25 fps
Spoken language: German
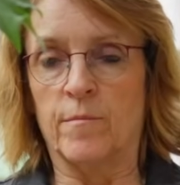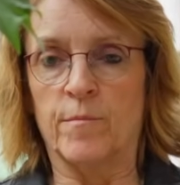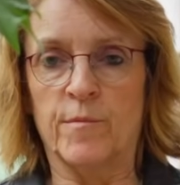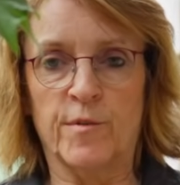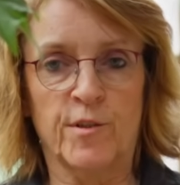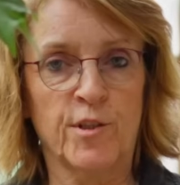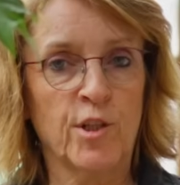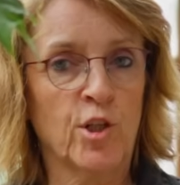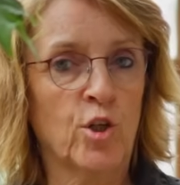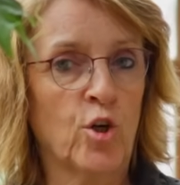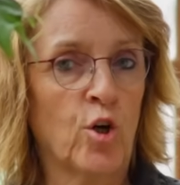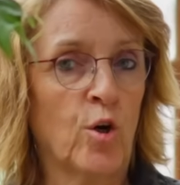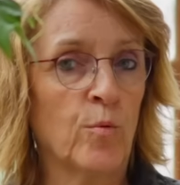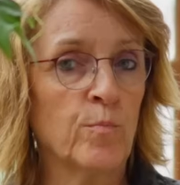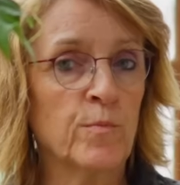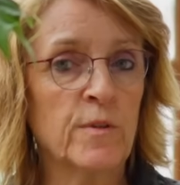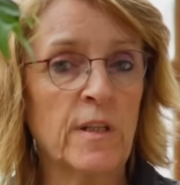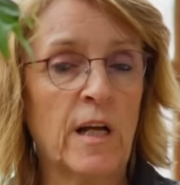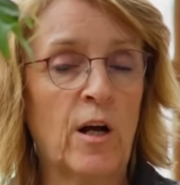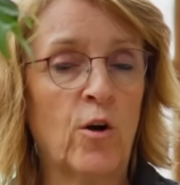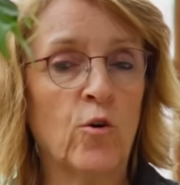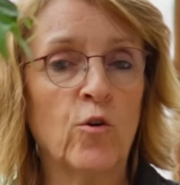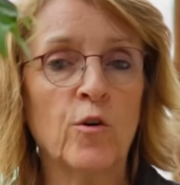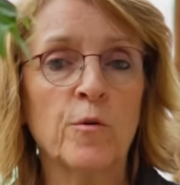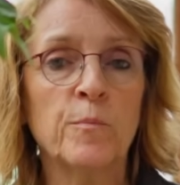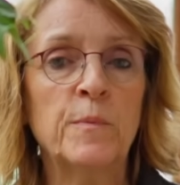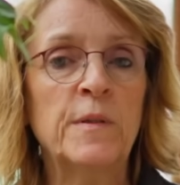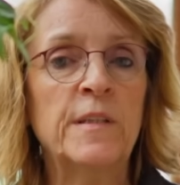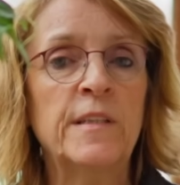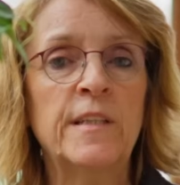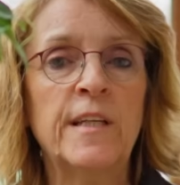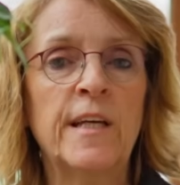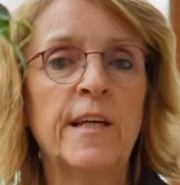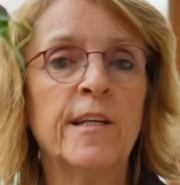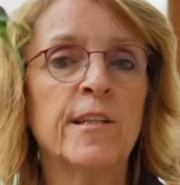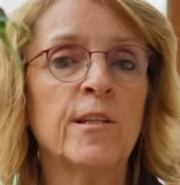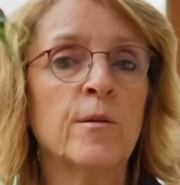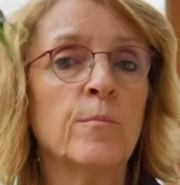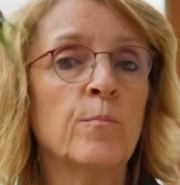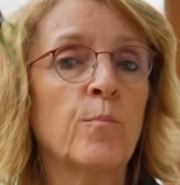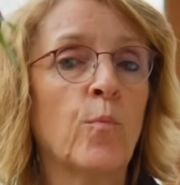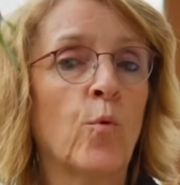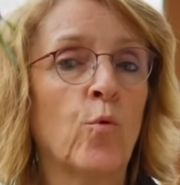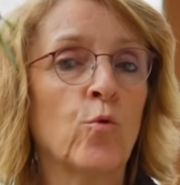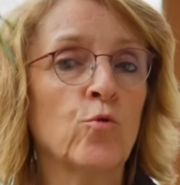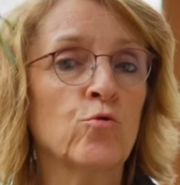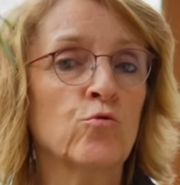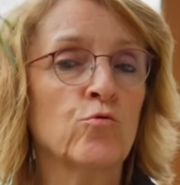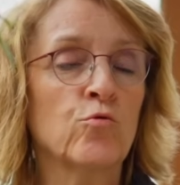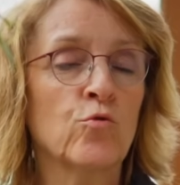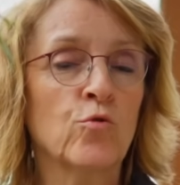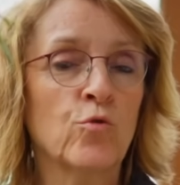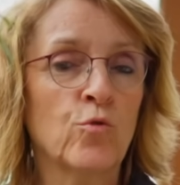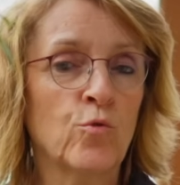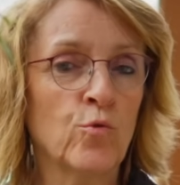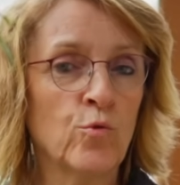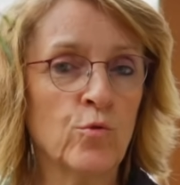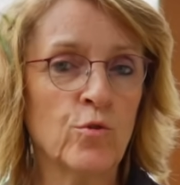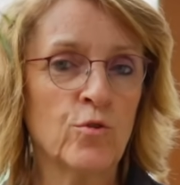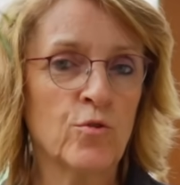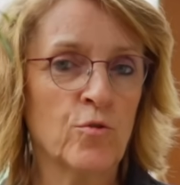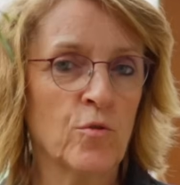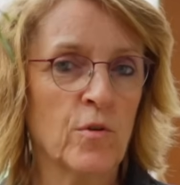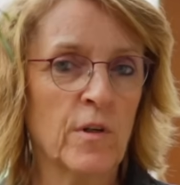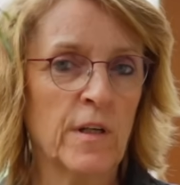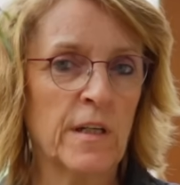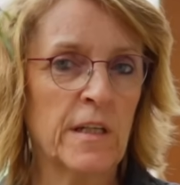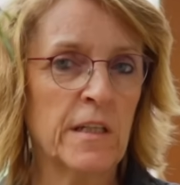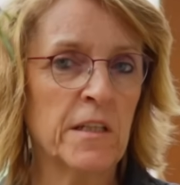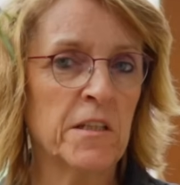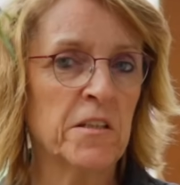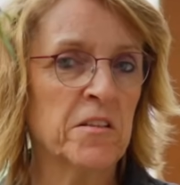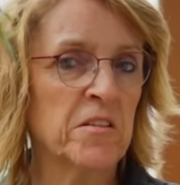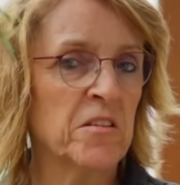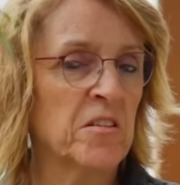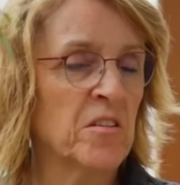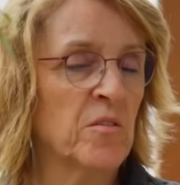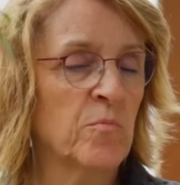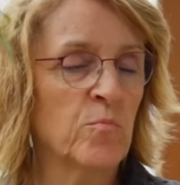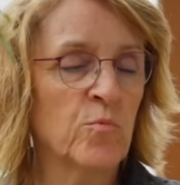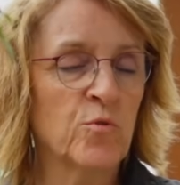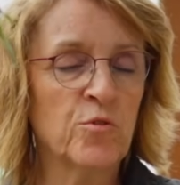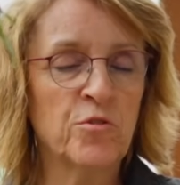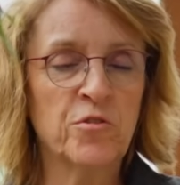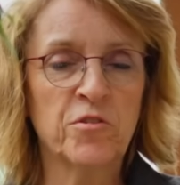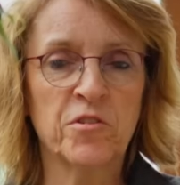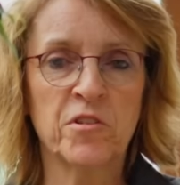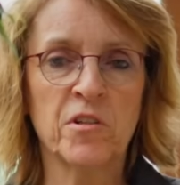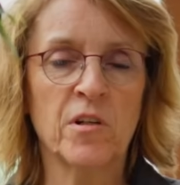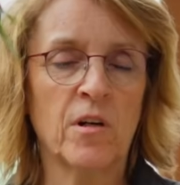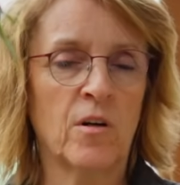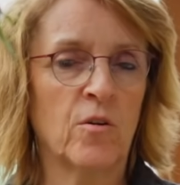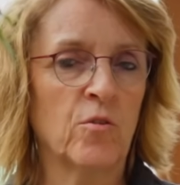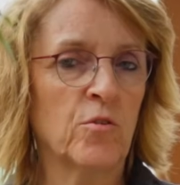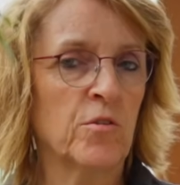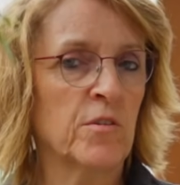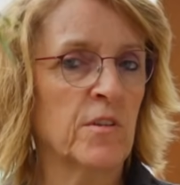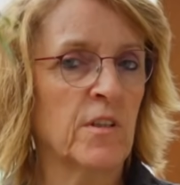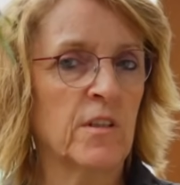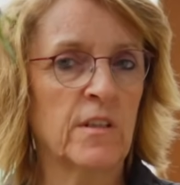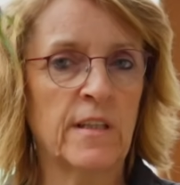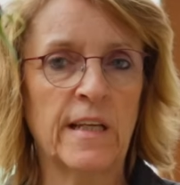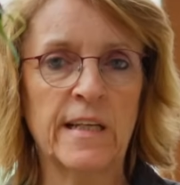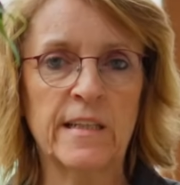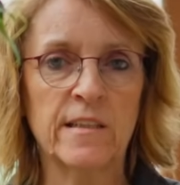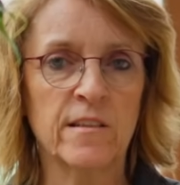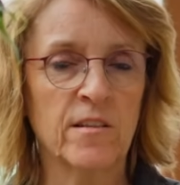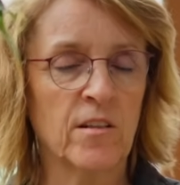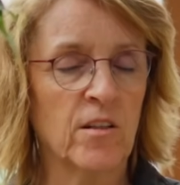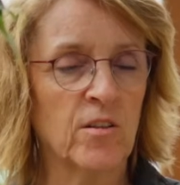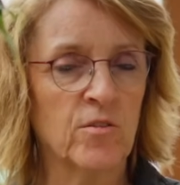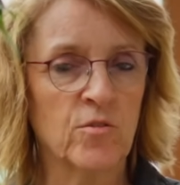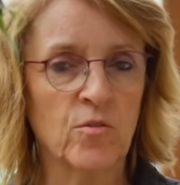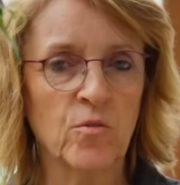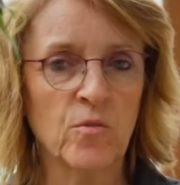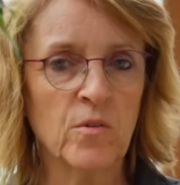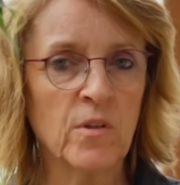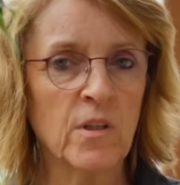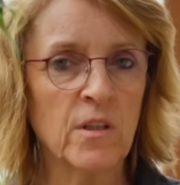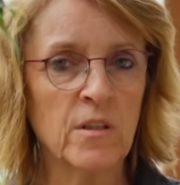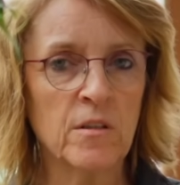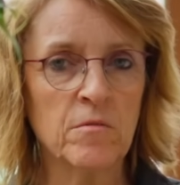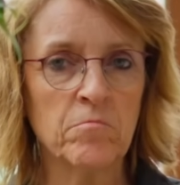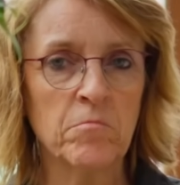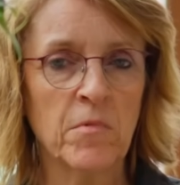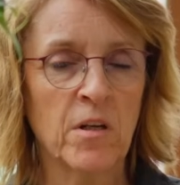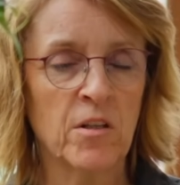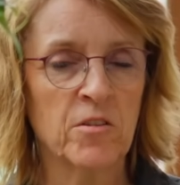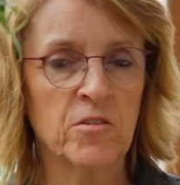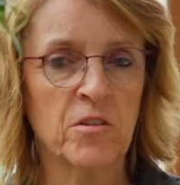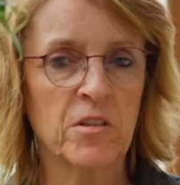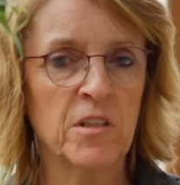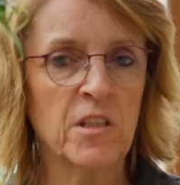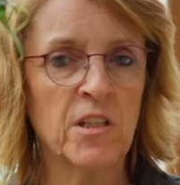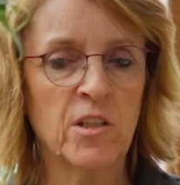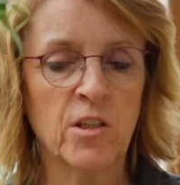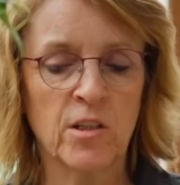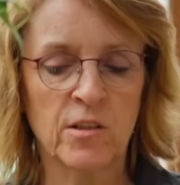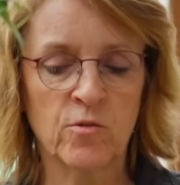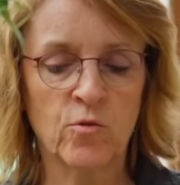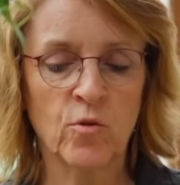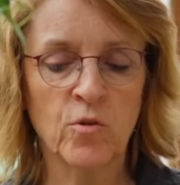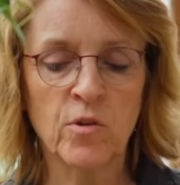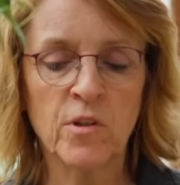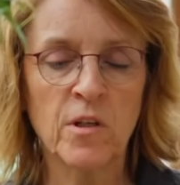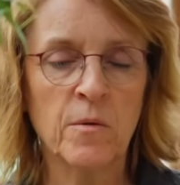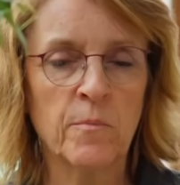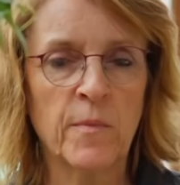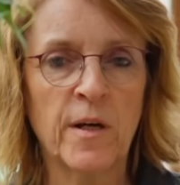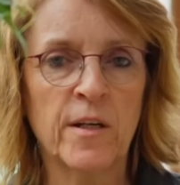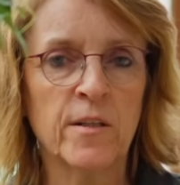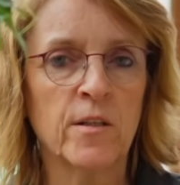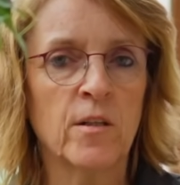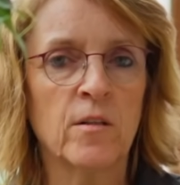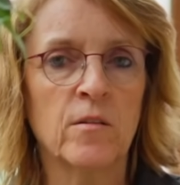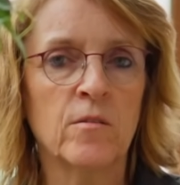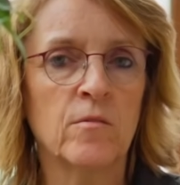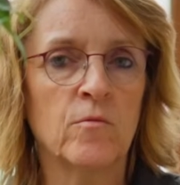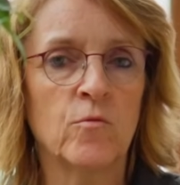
Sie kommt auch mit jedem Boden gut zurecht. Ihr müsst sie auch nicht extra düngen. Also ich dünge meine